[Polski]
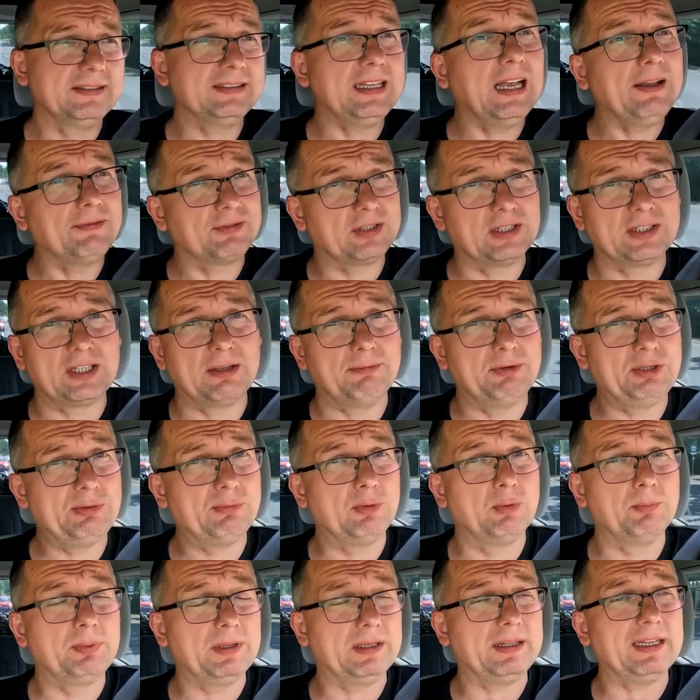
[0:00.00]
Zawsze te
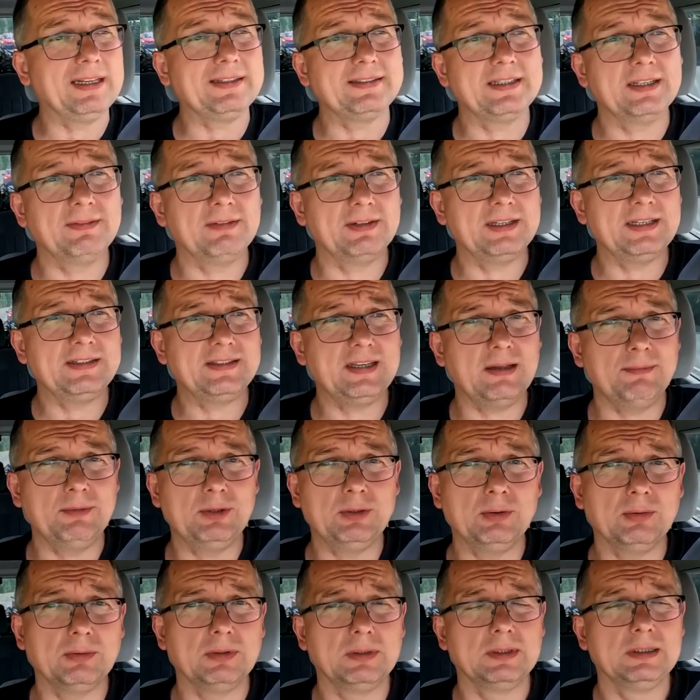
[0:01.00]
minimum 15-20
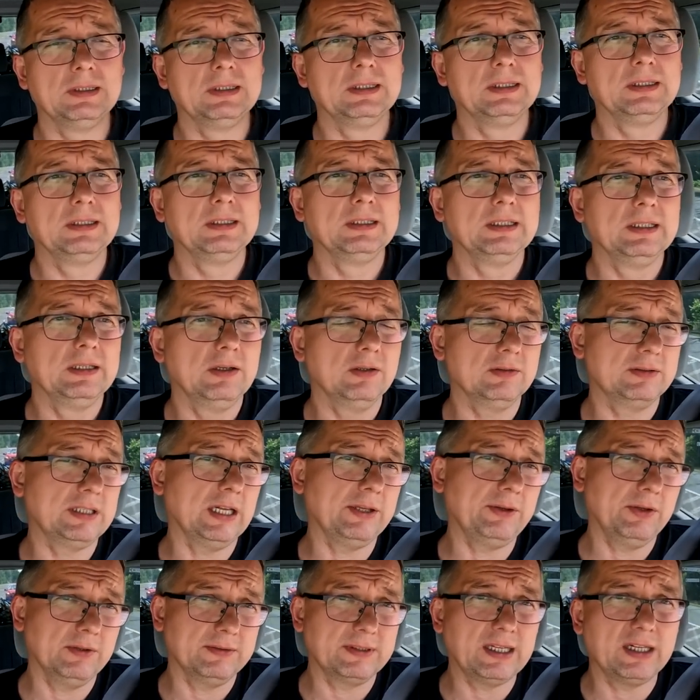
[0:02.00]
minut.
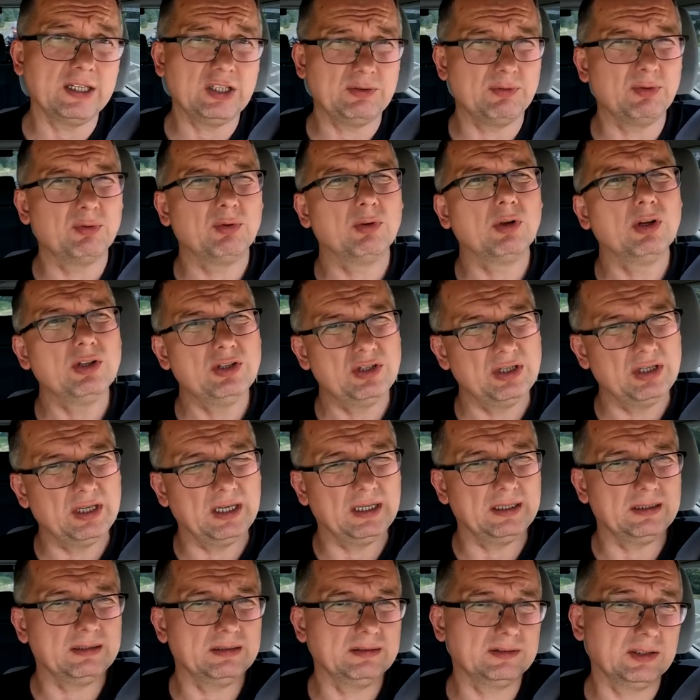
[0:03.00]
Ostatnio staliśmy tu
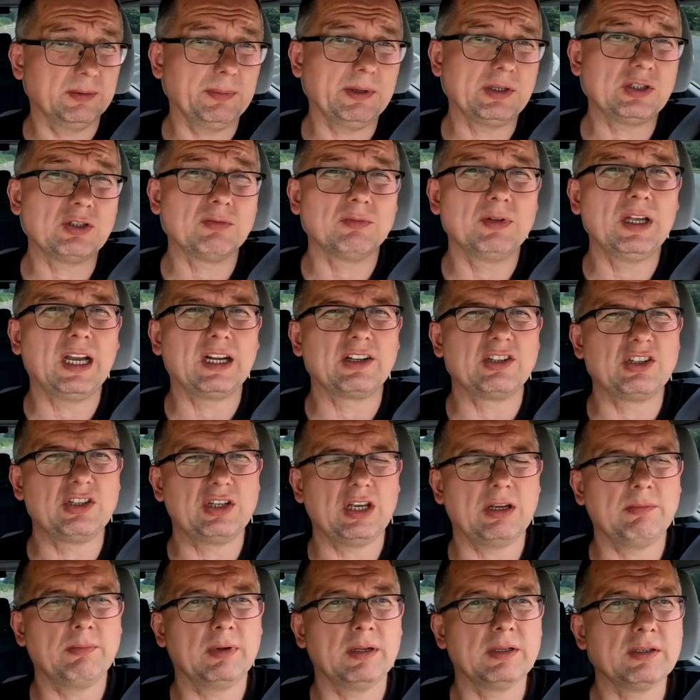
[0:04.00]
godzinę. Zobaczymy jak
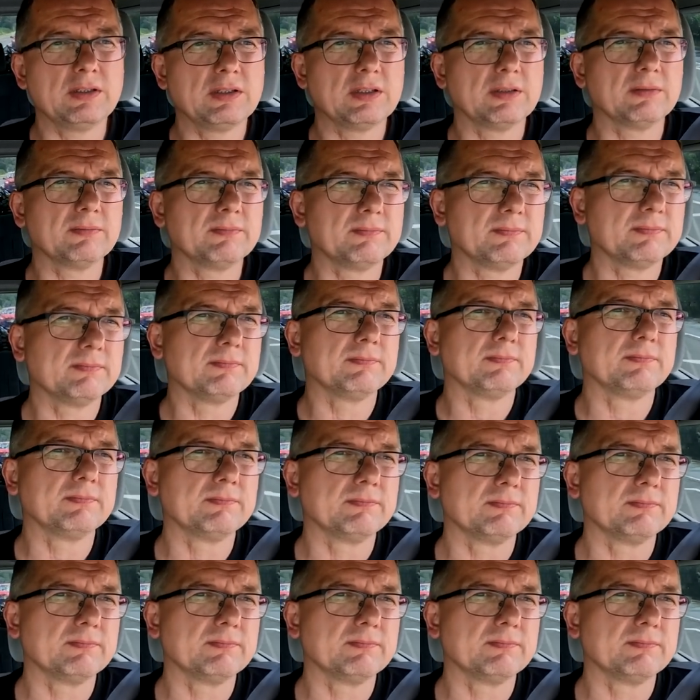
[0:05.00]
dzisiaj będzie